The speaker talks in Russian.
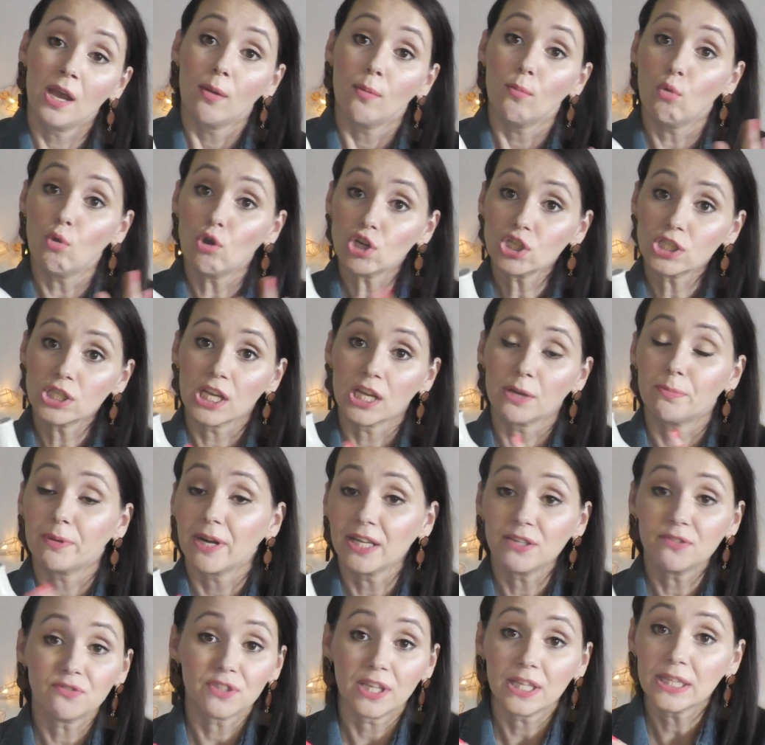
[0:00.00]
Можно их
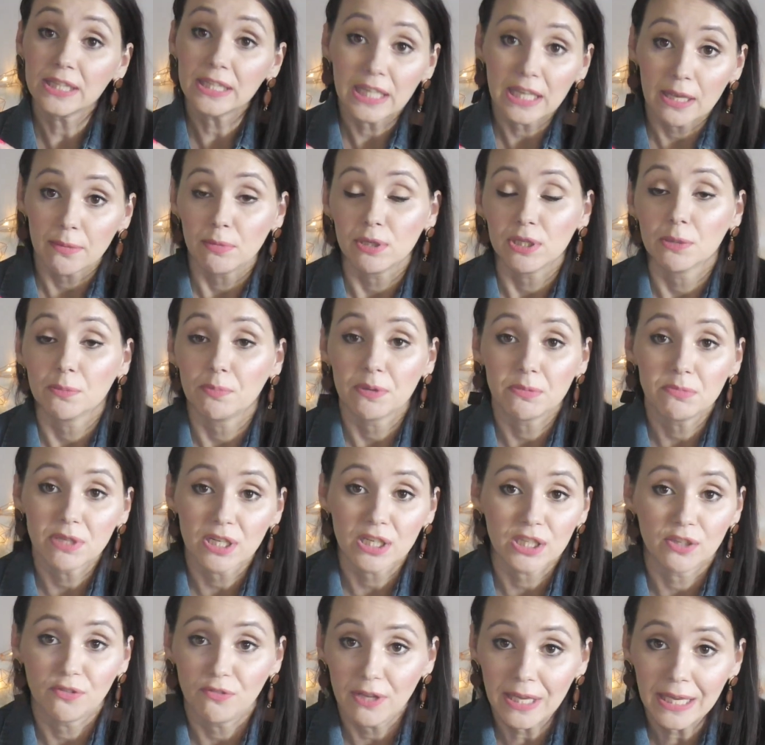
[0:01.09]
брать в тандеме,
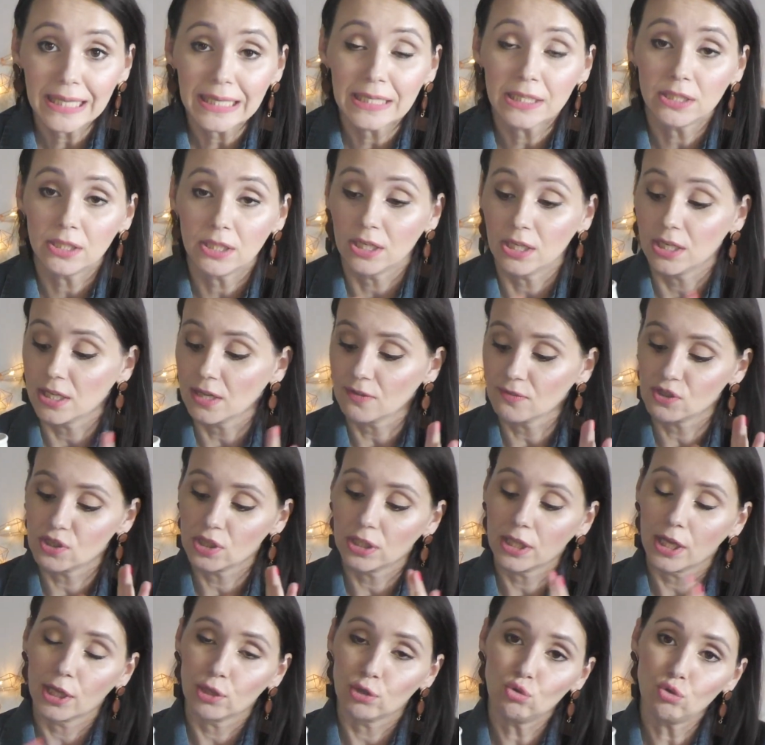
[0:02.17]
например, две или три. Я
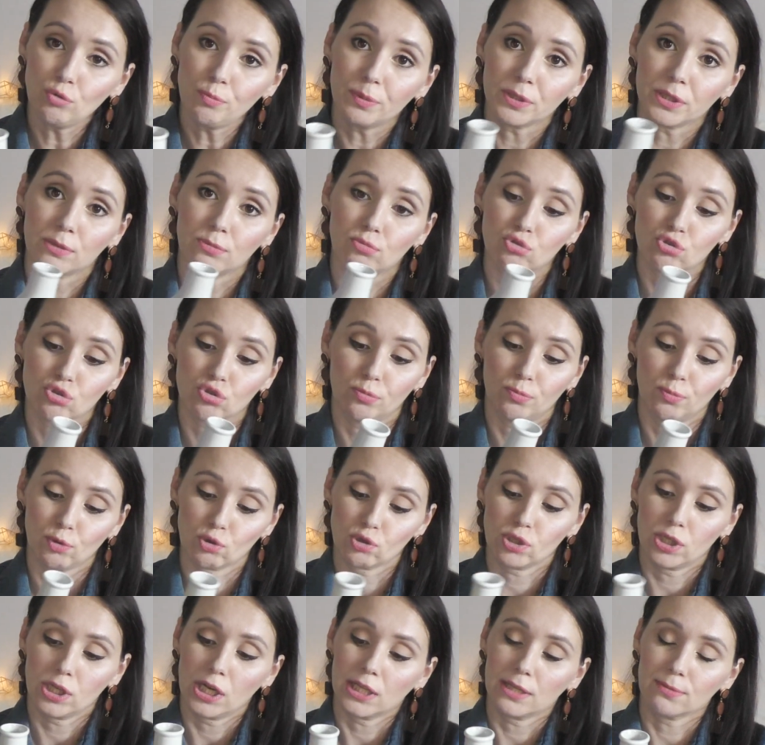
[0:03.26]
взяла одну, потому что
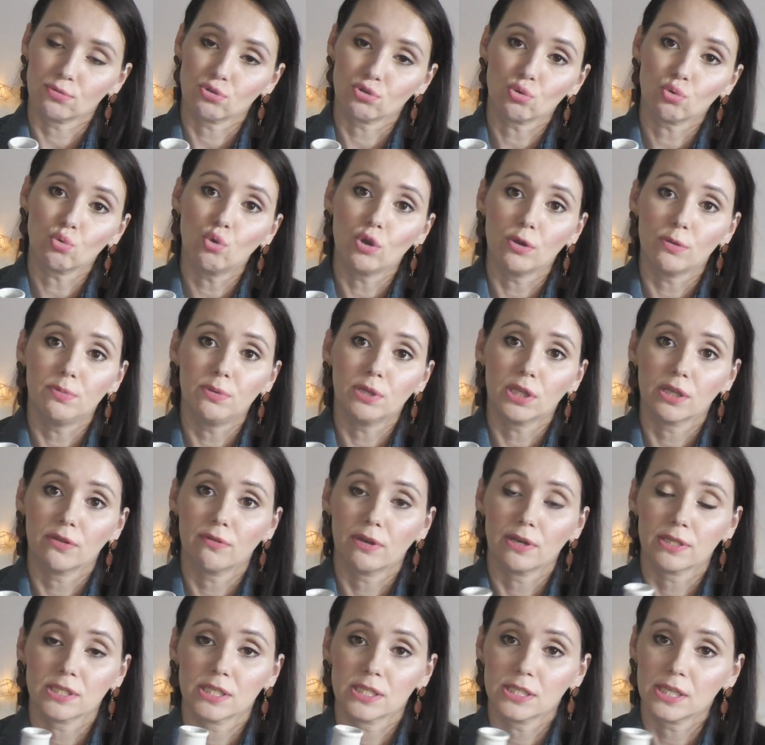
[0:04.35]
просто рядом с другой белой
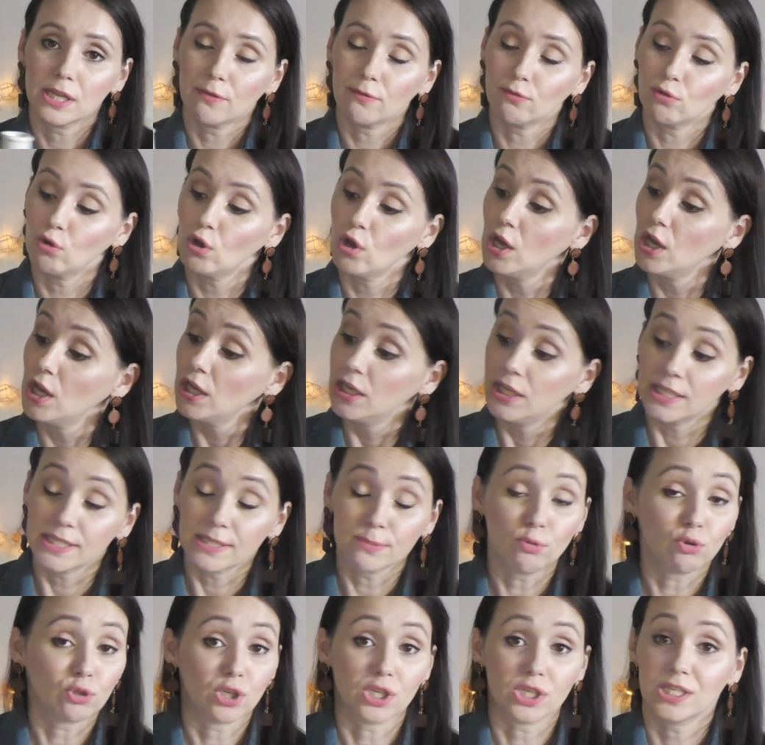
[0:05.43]
вазой ставлю, и
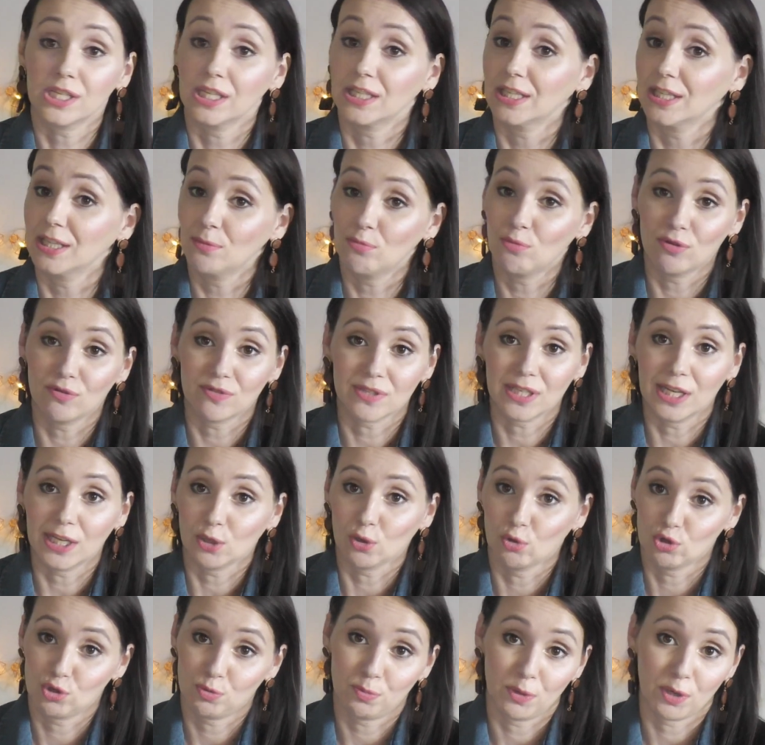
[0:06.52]
смотрится это, на мой взгляд,
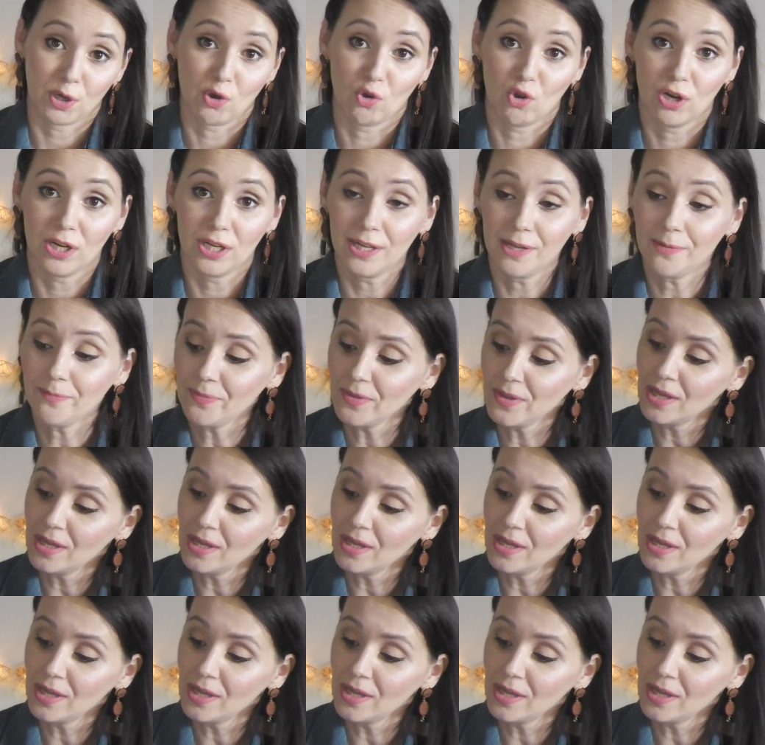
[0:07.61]
очень прикольно.